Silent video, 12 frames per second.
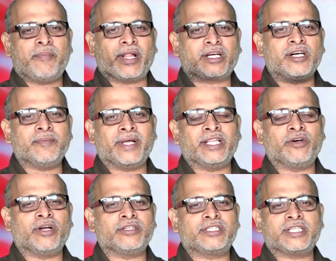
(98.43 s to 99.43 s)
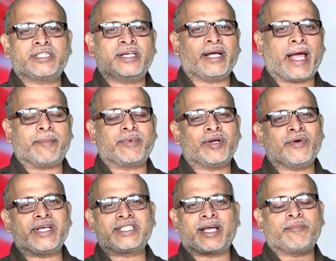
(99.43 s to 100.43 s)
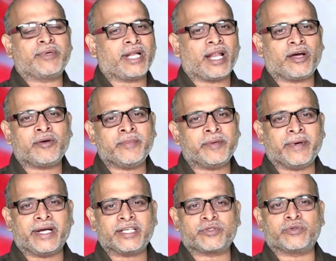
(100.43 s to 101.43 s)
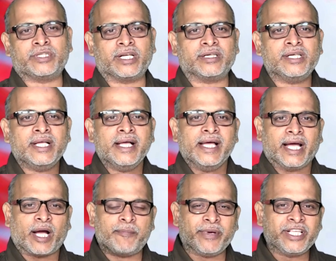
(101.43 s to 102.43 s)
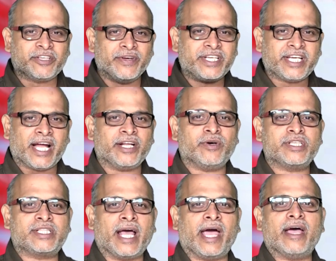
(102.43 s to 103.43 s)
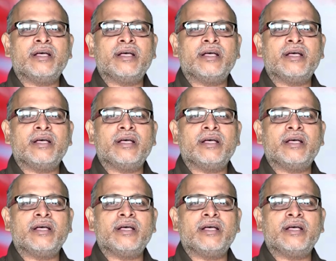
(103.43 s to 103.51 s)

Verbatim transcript: పదకొండు మంది కూడా వచ్చేస్తారు కెప్టెన్ వైస్ కెప్టెన్ ఎలాగో మీరు పెట్టేసుకుంటారు ఇక పిచ్ విషయానికి వస్తే